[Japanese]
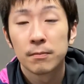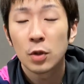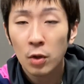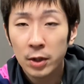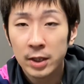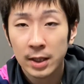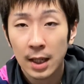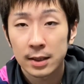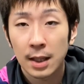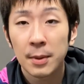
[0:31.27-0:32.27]
どういっ
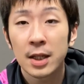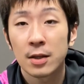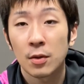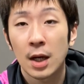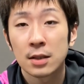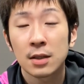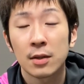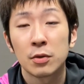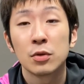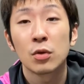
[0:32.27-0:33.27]
たデメリットがあるか
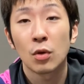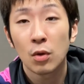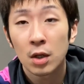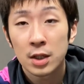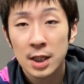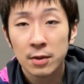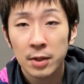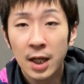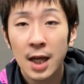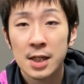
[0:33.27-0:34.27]
ということをちゃんと
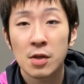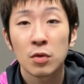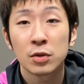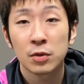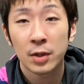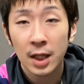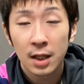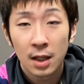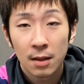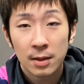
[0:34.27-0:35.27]
理解しておくことで、